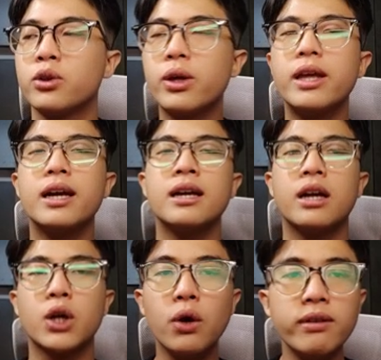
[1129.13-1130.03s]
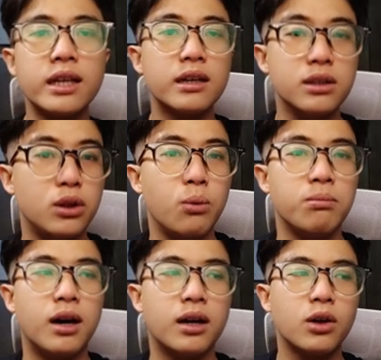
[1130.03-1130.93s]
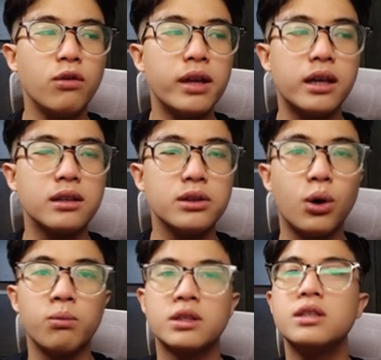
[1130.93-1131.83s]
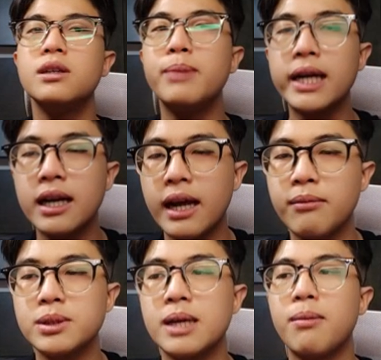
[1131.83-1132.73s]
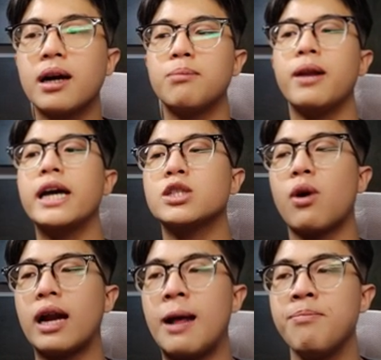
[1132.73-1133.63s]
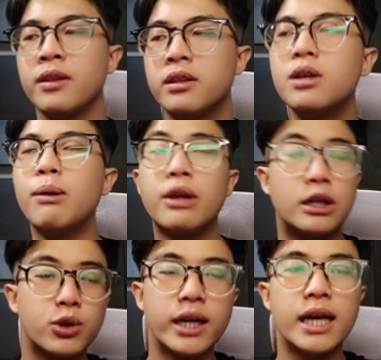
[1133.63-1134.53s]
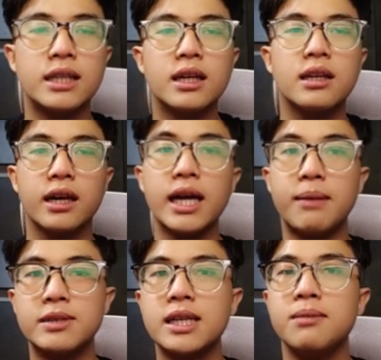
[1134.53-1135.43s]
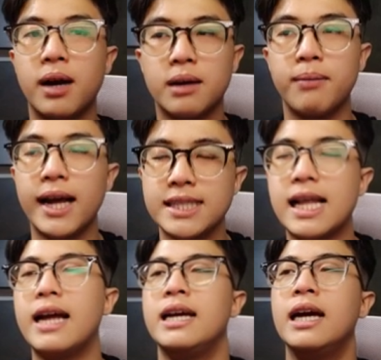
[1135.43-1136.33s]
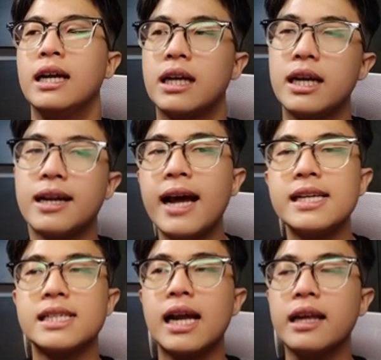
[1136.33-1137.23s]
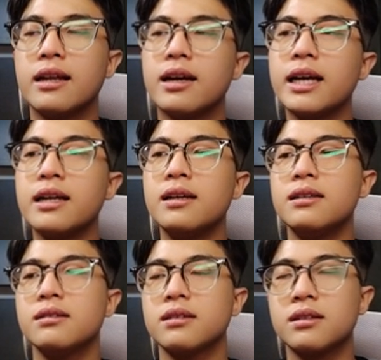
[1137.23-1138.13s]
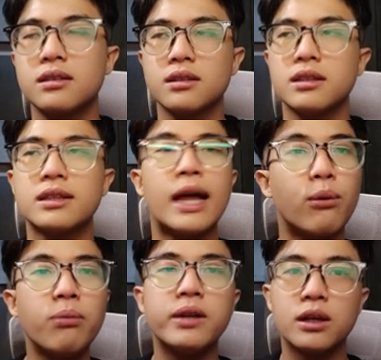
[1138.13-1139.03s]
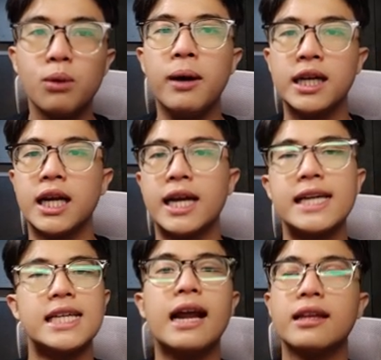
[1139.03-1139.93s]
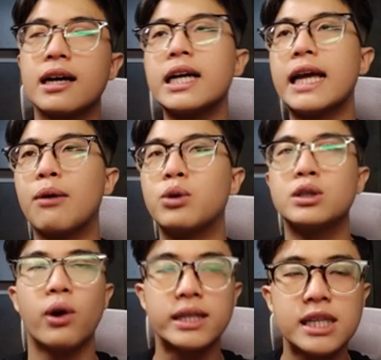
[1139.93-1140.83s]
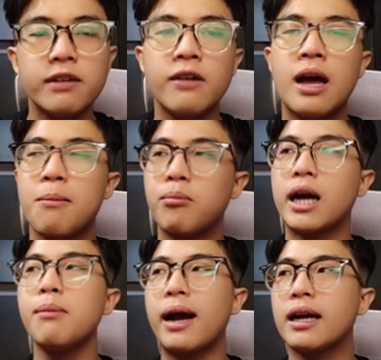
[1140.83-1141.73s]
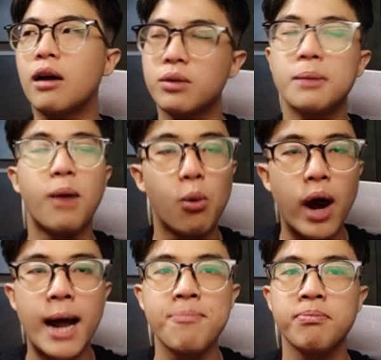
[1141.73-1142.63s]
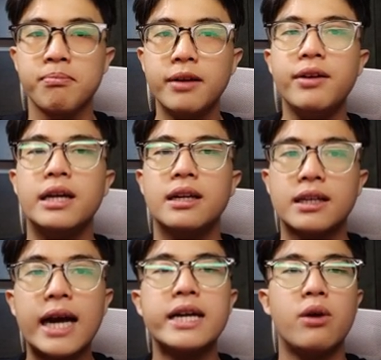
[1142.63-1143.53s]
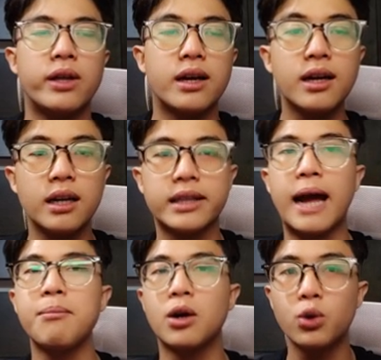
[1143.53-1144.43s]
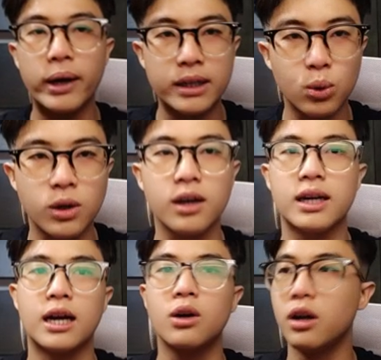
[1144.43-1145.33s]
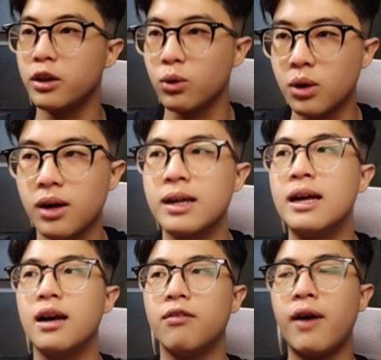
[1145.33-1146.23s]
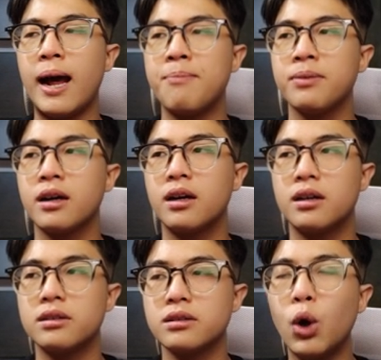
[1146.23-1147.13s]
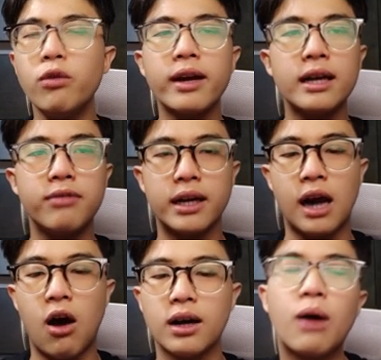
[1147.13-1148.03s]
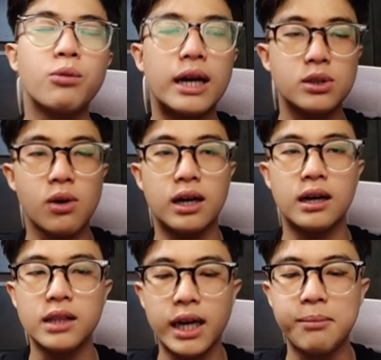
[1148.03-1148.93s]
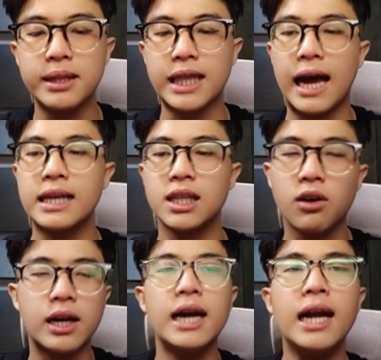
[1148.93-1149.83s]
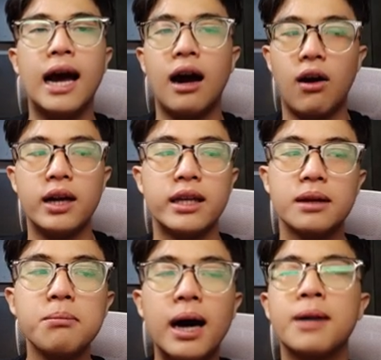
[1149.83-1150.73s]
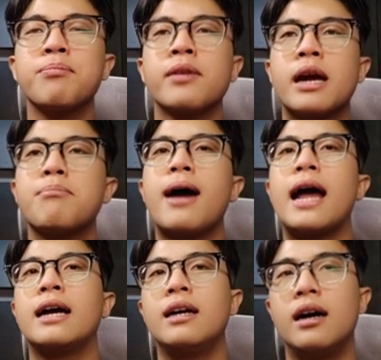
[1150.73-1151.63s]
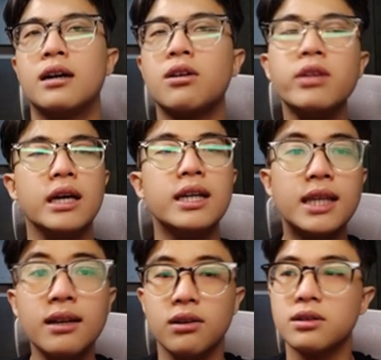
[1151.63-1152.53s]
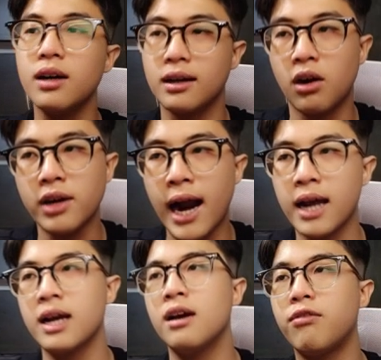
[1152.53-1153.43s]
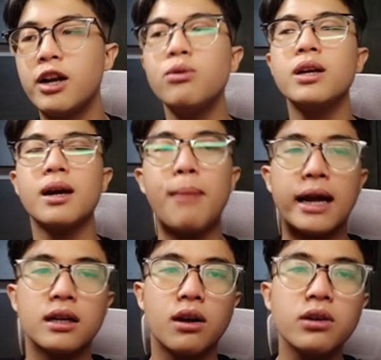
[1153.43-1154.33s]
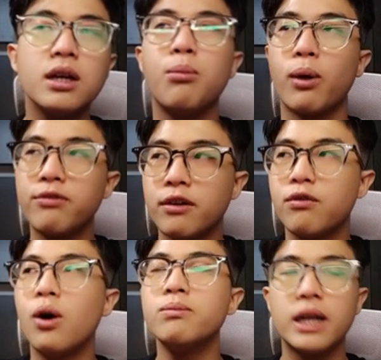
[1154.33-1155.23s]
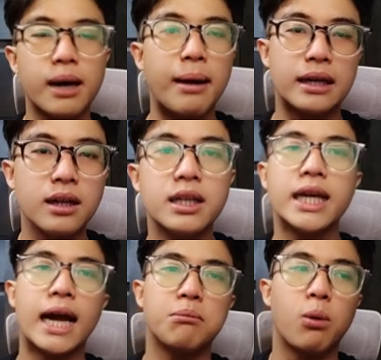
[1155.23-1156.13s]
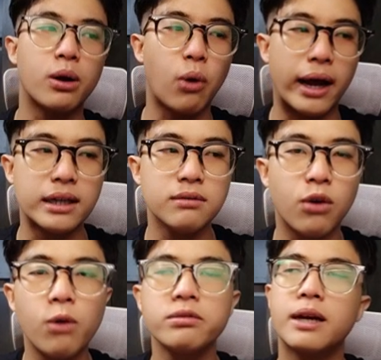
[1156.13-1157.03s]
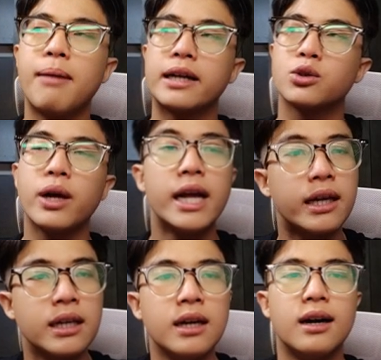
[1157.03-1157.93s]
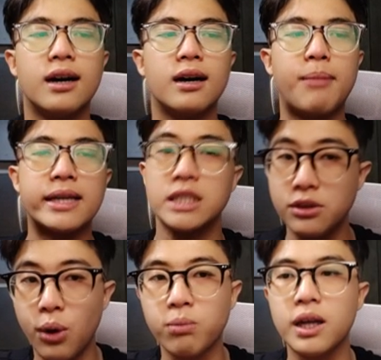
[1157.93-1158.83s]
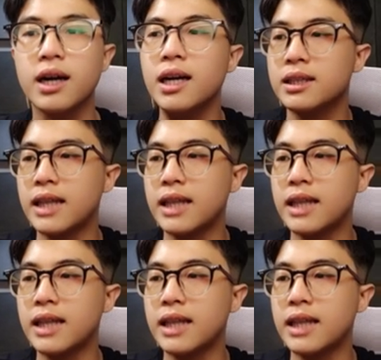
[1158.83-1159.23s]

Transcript: tuy nhiên đối với những người dùng uh, đối với những người dùng chưa biết đến MC Marketplace hoặc là chưa bao giờ trading trên những cái MC Marketplace này thì đây sẽ là những cái, cái theo góc nhìn của mình thì đây sẽ là cái kèo retroactive mà các bạn không nên bỏ qua bởi vì đây đều là những cái nền tảng mà có doanh thu thật là có lợi nhuận thật và uh, đối với cái việc họ không ra token ở thời điểm hiện tại cho thấy là họ là những bên mà uh, có những cái chiến lược rất là rõ ràng và nếu như các bạn có dư một cái phần vốn thì các bạn nên dành một cái khoản vốn để bạn trading uh, bạn sử dụng những cái nền